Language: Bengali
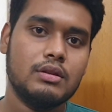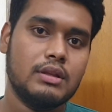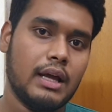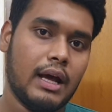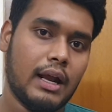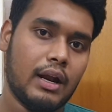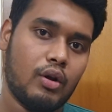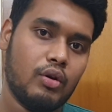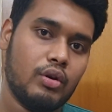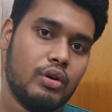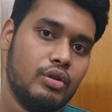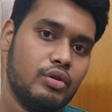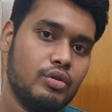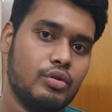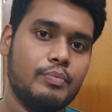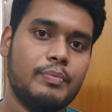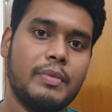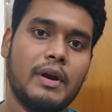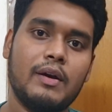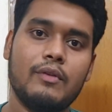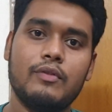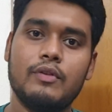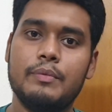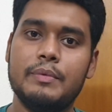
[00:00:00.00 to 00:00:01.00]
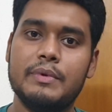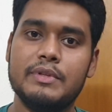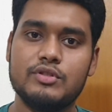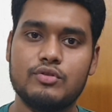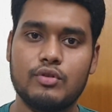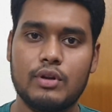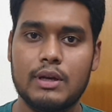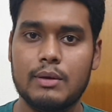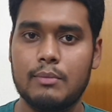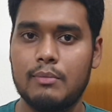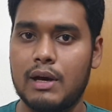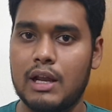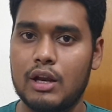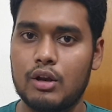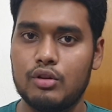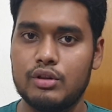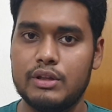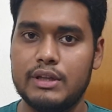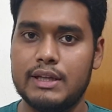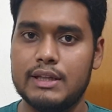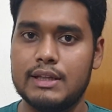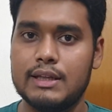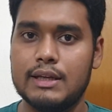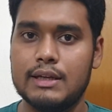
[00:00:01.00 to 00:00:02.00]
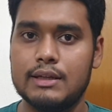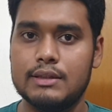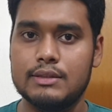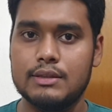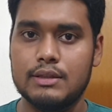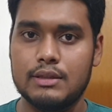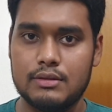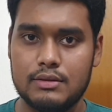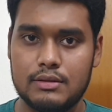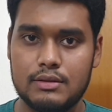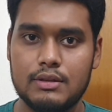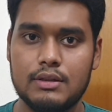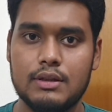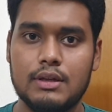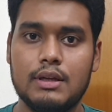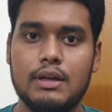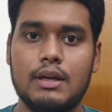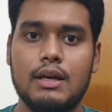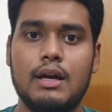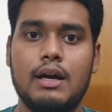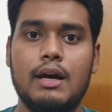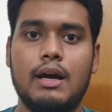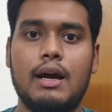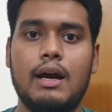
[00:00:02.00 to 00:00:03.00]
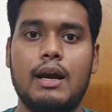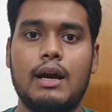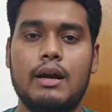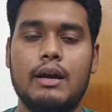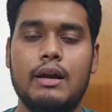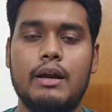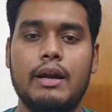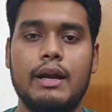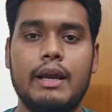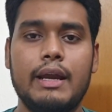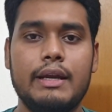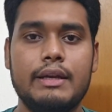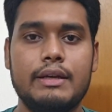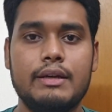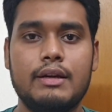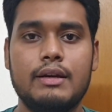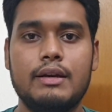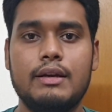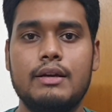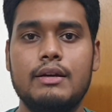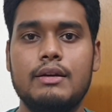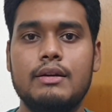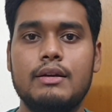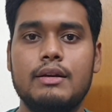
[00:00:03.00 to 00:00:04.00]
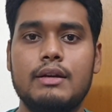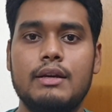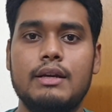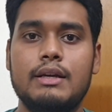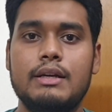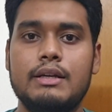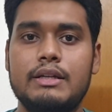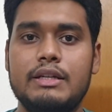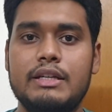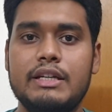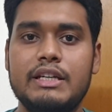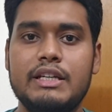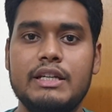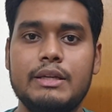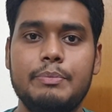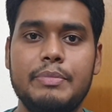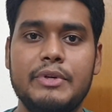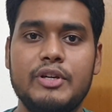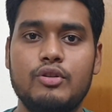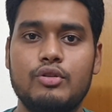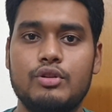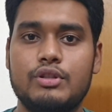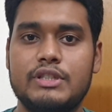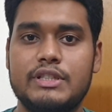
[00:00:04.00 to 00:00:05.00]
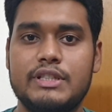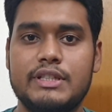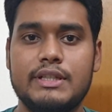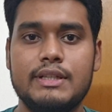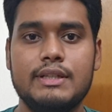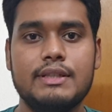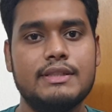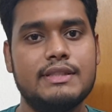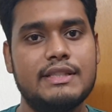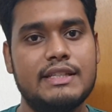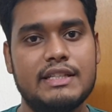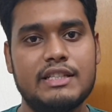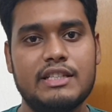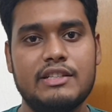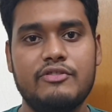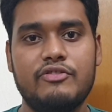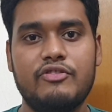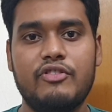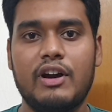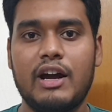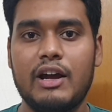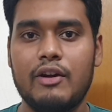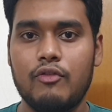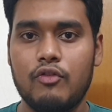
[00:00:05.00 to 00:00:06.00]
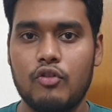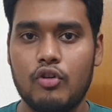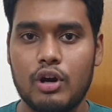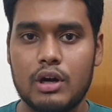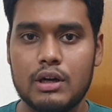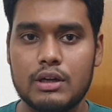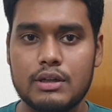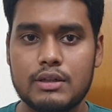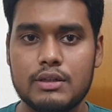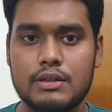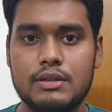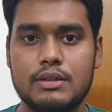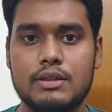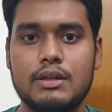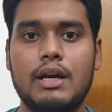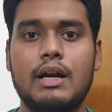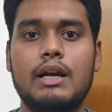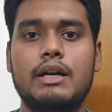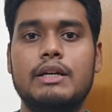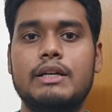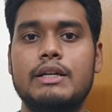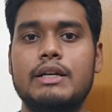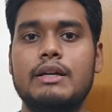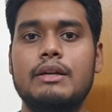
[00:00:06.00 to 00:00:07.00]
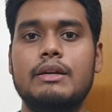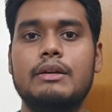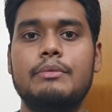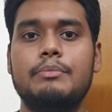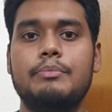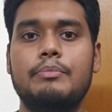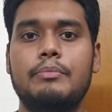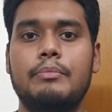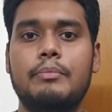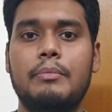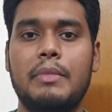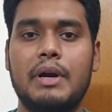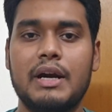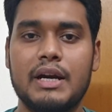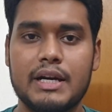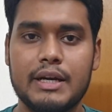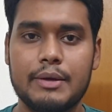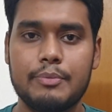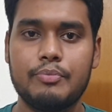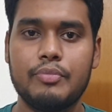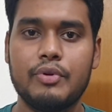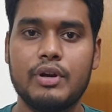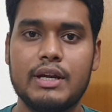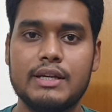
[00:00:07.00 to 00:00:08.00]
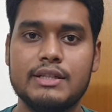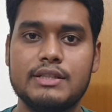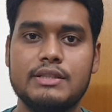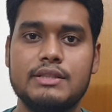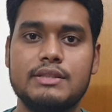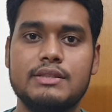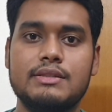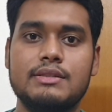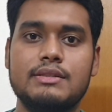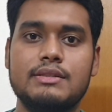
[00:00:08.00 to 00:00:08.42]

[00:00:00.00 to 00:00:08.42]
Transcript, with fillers: তারাও কিন্তু পারফরমেন্স অনেক ভালো দিয়ে দেয় আর এটার টিডিপি হচ্ছে সিক্সটি ফাইভ ওয়াট আর এটার মার্কেট প্রাইস